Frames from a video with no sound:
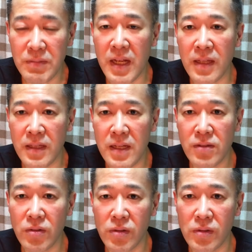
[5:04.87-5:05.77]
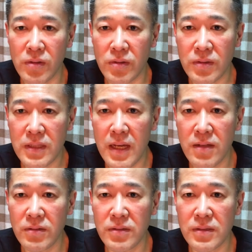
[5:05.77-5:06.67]
意味ないんでねその使え
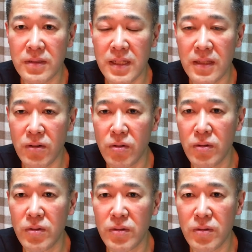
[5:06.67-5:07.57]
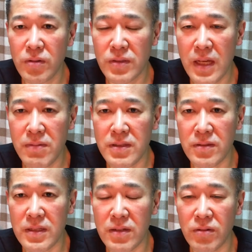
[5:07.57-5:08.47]
る使ったこのこの
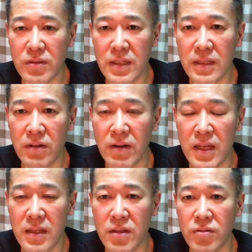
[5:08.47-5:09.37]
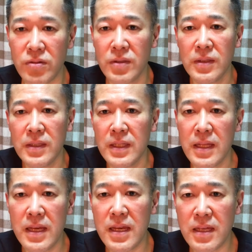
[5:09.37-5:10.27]
サービスにこう使った方がいいっていう、
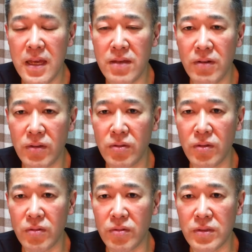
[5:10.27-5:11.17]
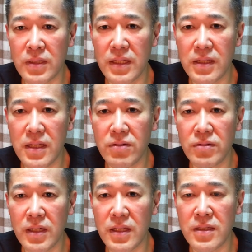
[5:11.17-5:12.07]
えー、経費はどんどんこう使ってい
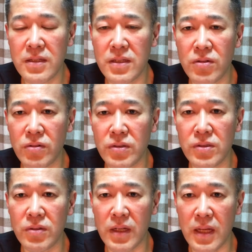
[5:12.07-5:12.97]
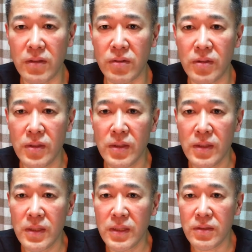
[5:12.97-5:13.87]
く形にこうしようかなと
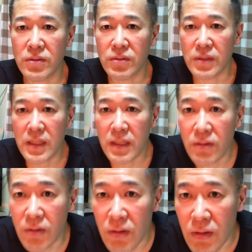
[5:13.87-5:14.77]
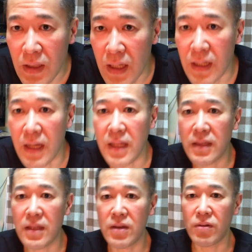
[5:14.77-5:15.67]
いうふうにこう考え
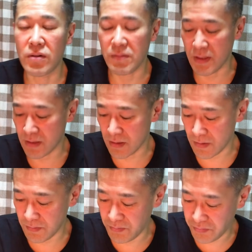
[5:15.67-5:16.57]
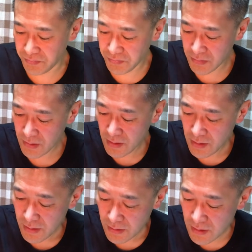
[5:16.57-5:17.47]
ております。うん、
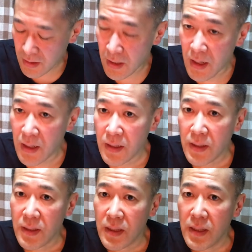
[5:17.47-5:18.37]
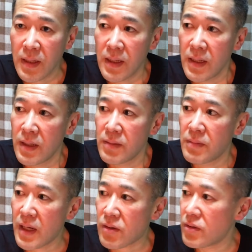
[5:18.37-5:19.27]
だから
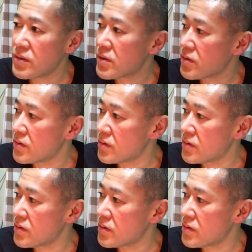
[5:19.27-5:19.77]
まあ今週、